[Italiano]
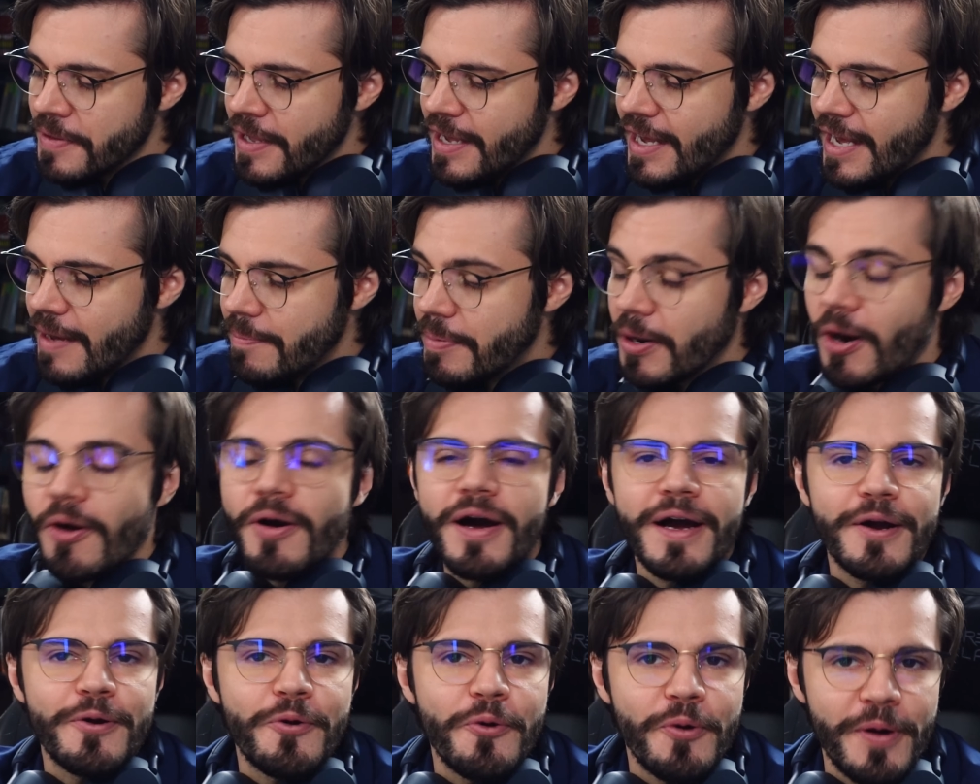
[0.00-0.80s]
eh, però
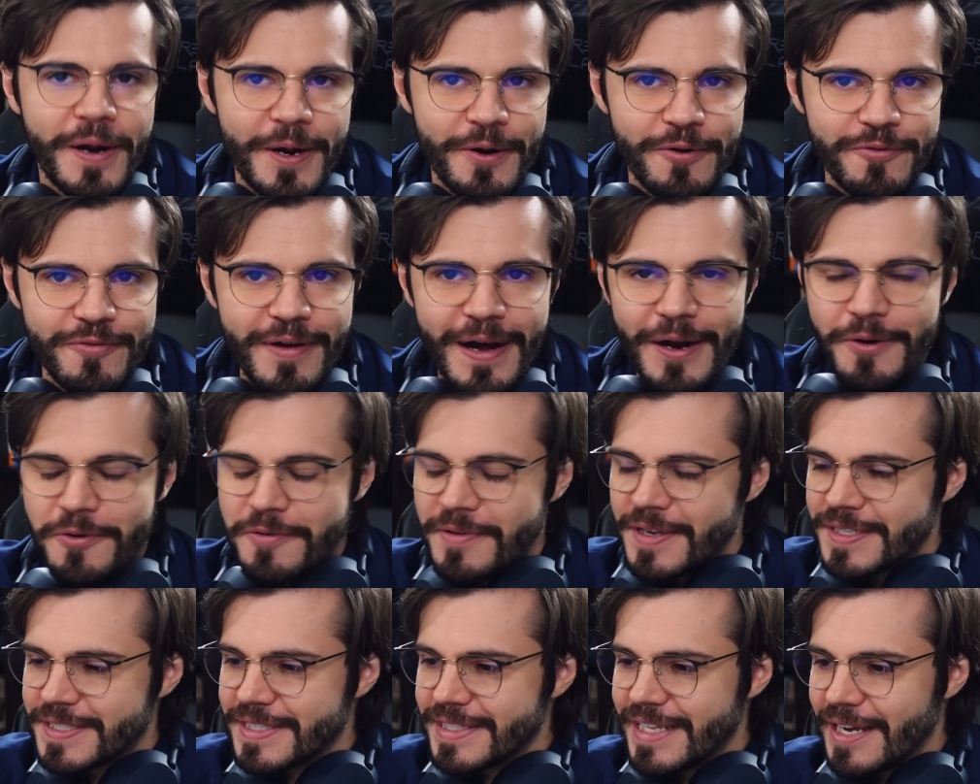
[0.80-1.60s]
ancora non va
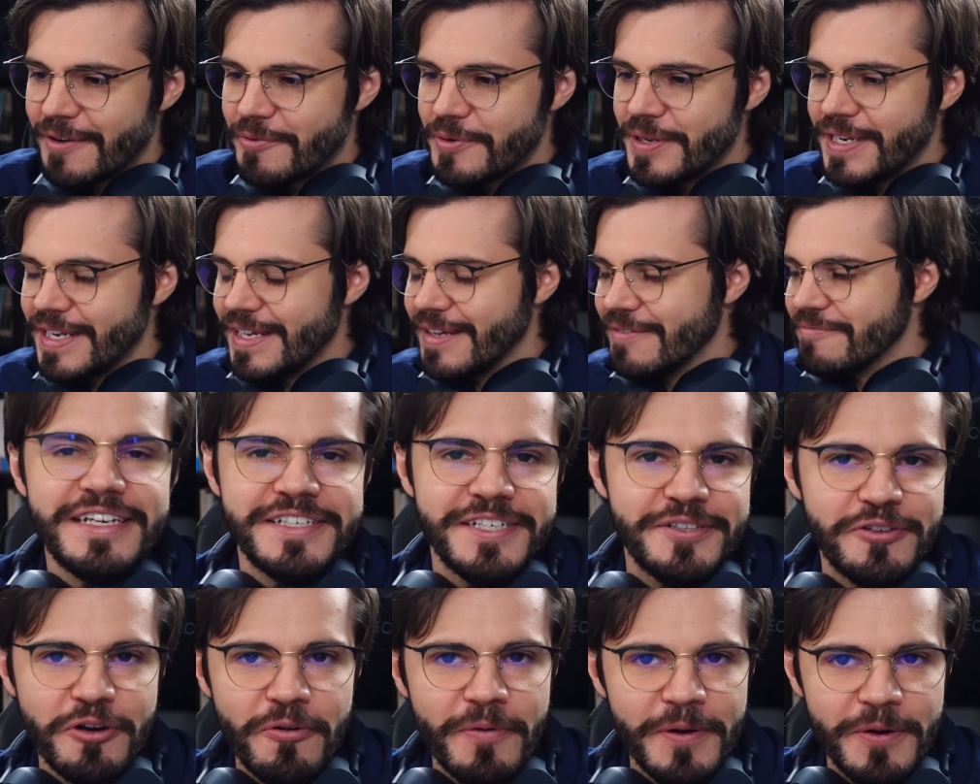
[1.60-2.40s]
all'università, quindi si
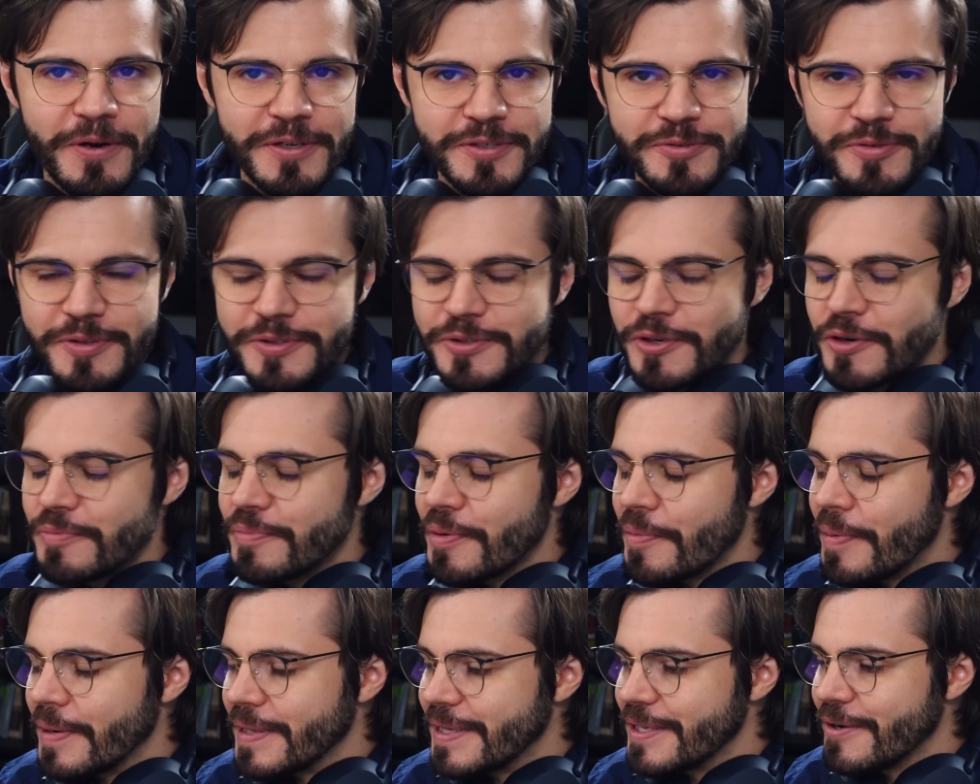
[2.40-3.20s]
trova in una situazione un po'
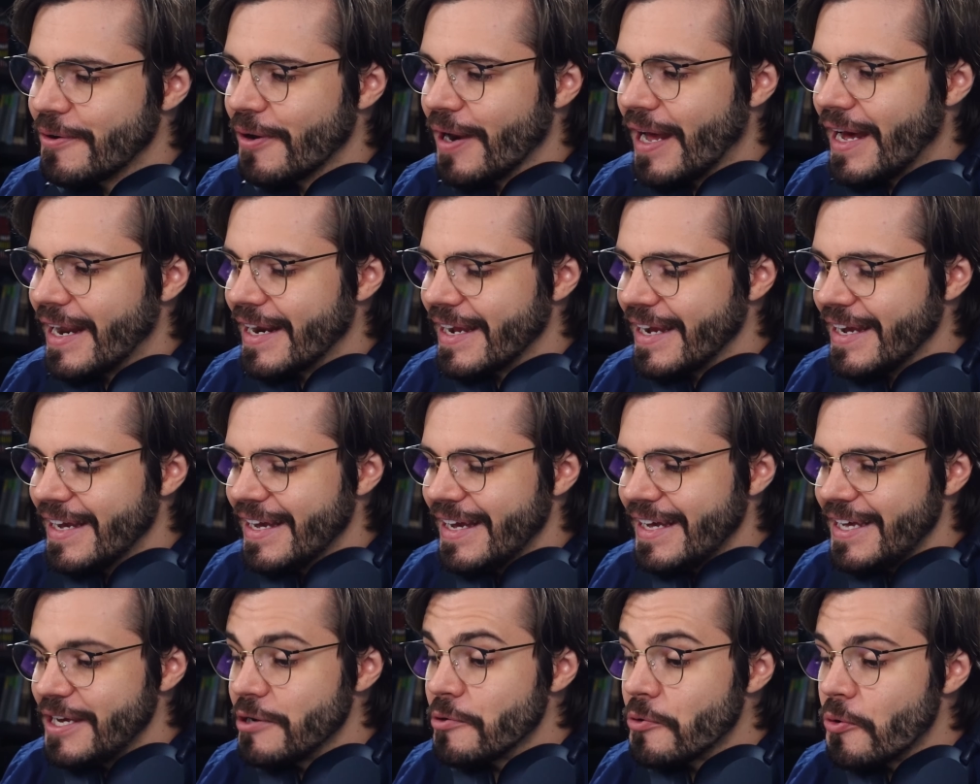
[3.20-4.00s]
particolare
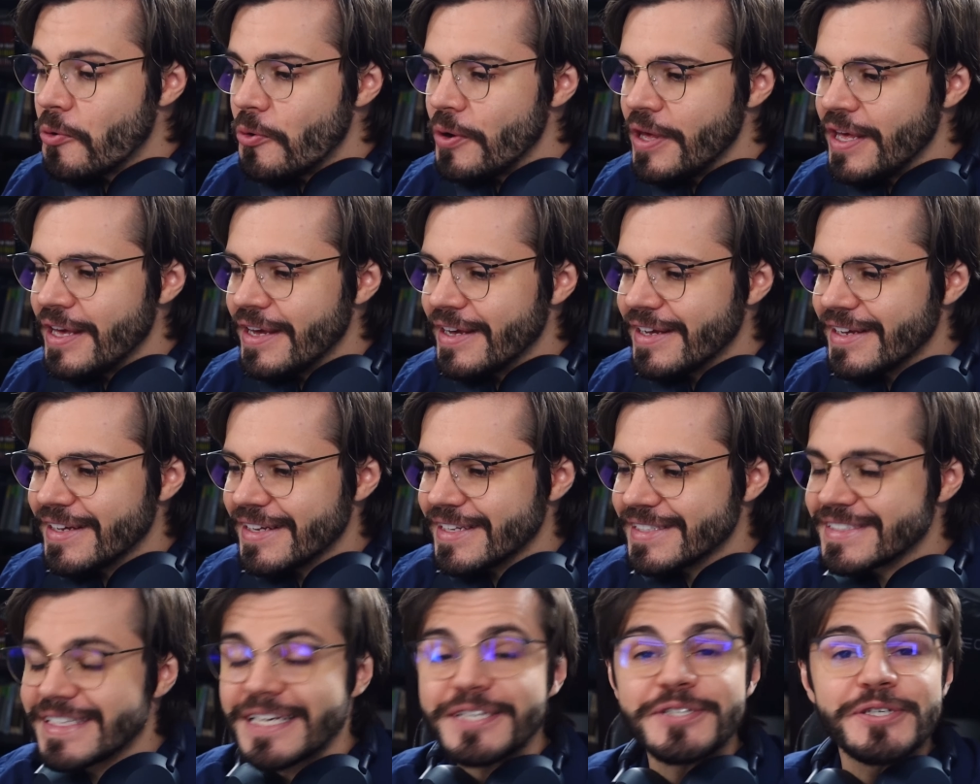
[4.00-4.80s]
in cui eh,
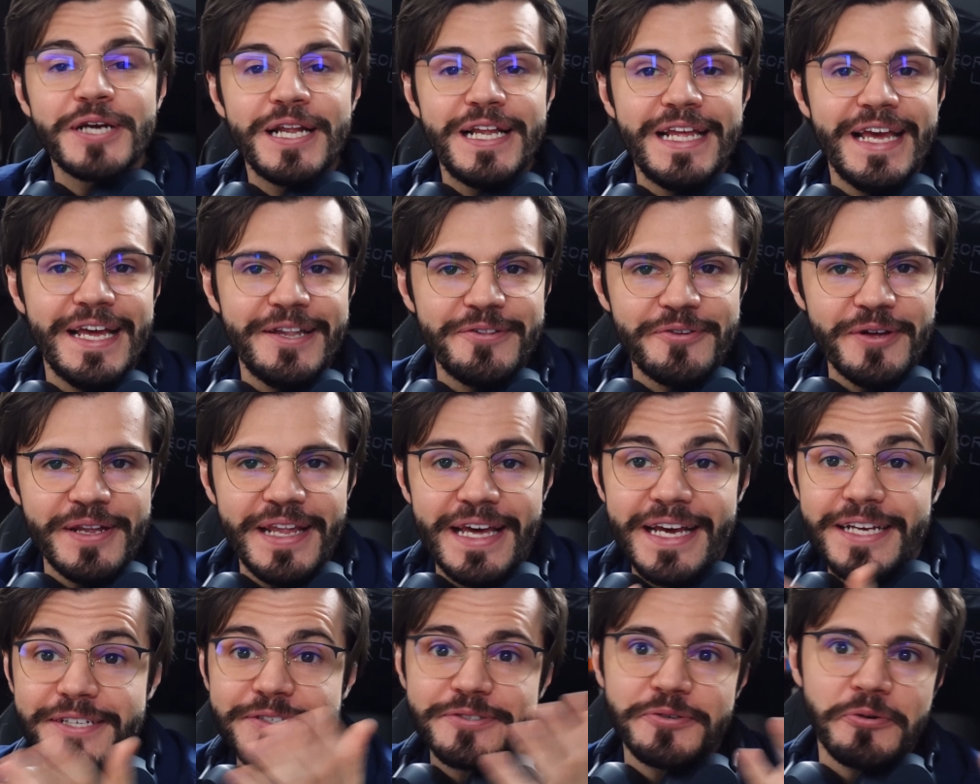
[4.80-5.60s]
sta scegliendo
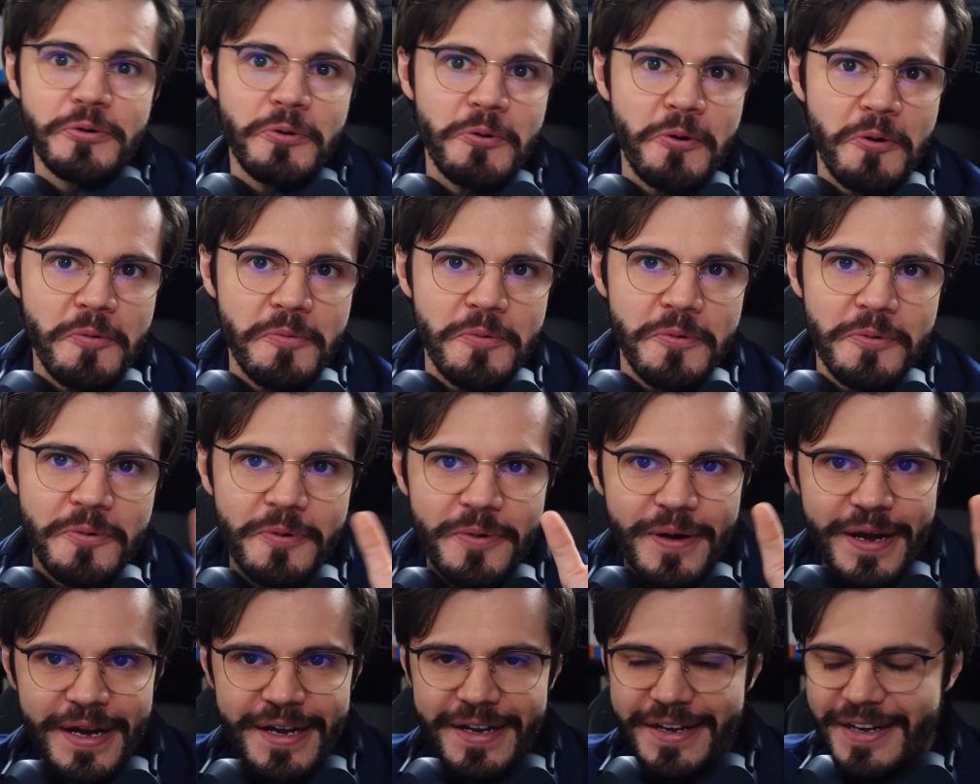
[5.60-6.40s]
adesso o
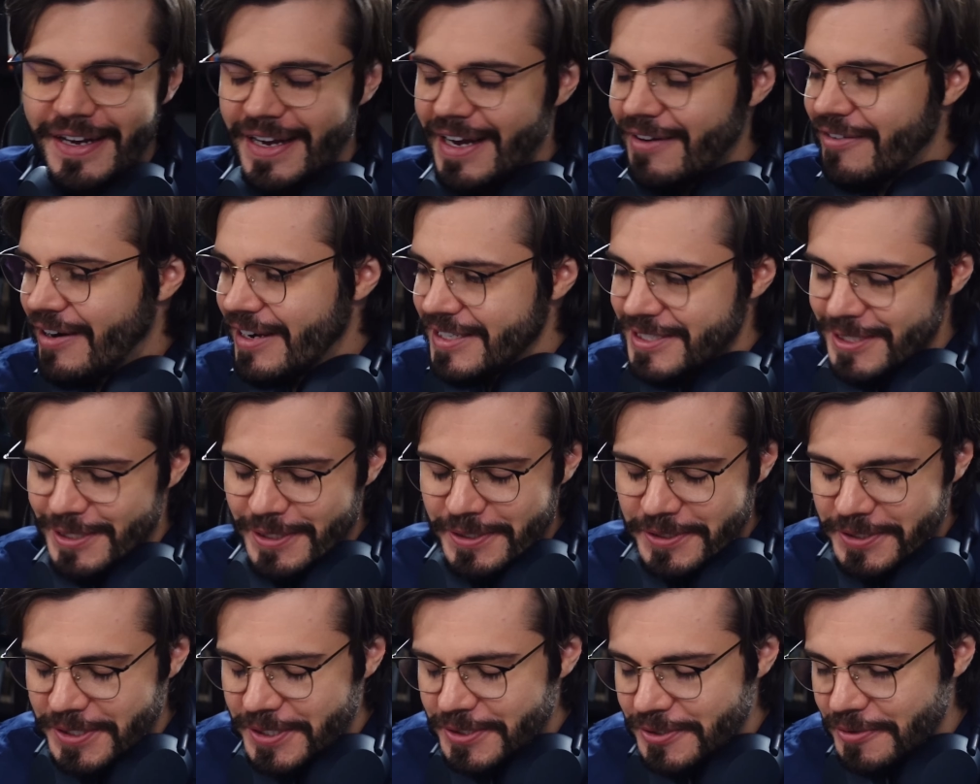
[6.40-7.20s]
comunque avrà già
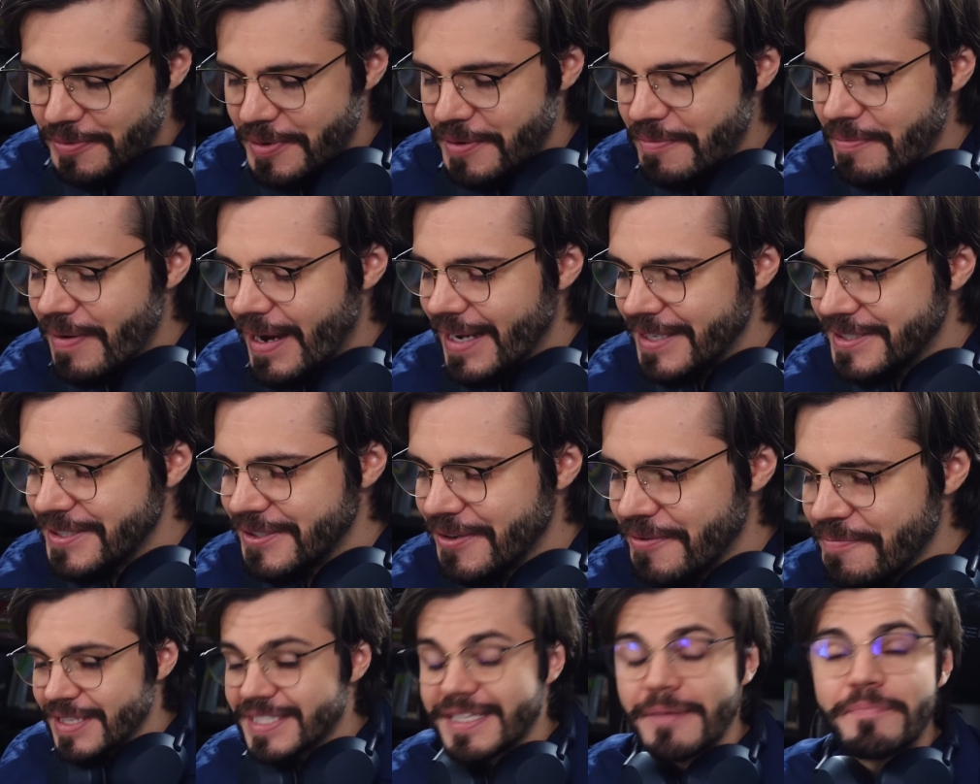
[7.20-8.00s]
deciso, mi immagino,
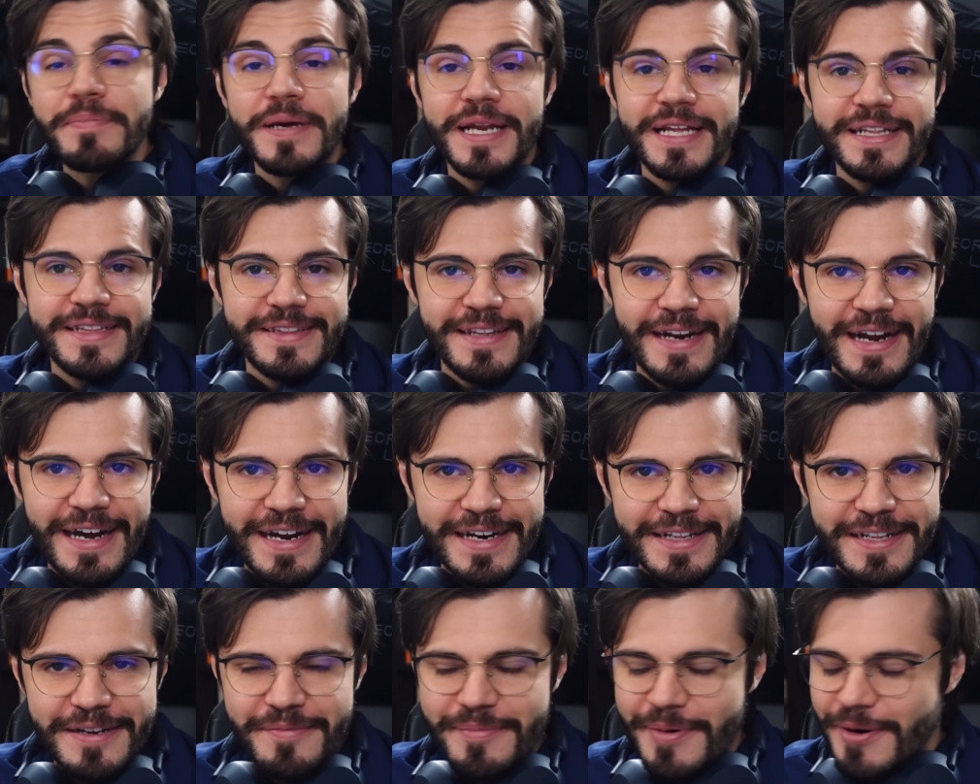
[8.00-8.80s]
ma sta per
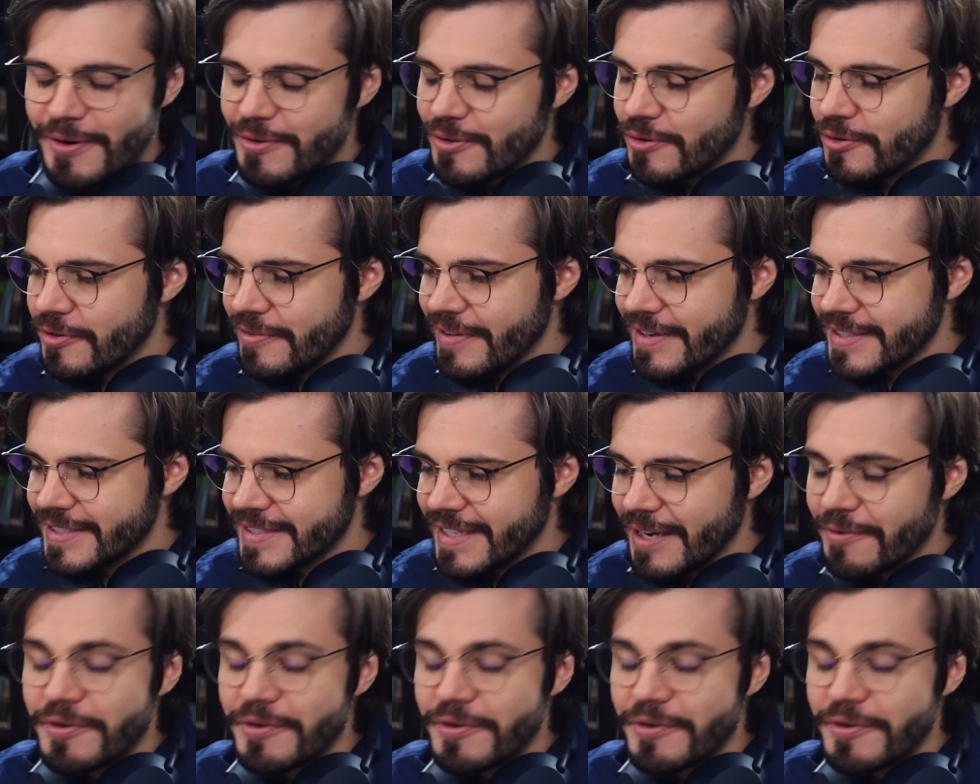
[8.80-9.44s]
entrare nel mondo dell'università.